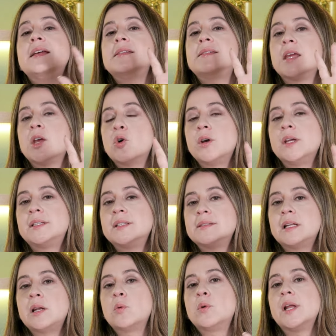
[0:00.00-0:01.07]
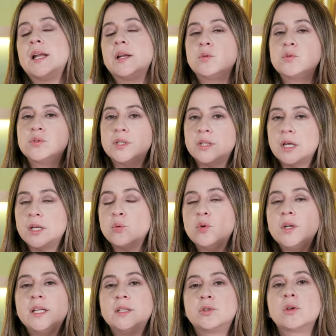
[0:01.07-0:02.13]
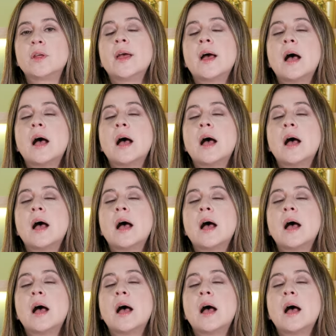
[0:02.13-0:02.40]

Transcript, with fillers: cinco hojitas de laurel en un, litro de